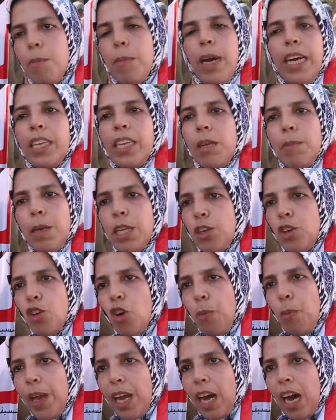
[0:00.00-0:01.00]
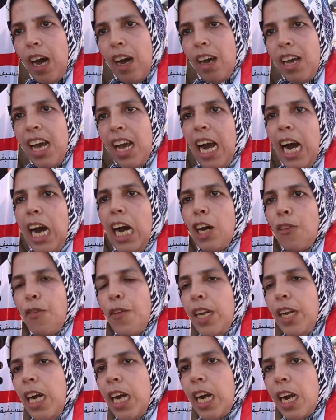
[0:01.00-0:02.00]
ما عندنا ما نديرو بها
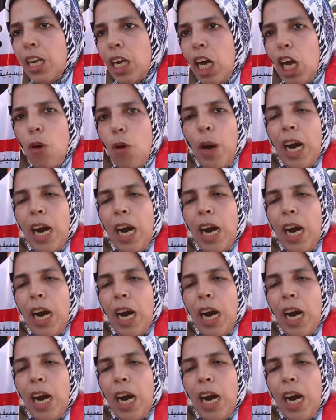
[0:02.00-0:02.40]
عارفين حقنا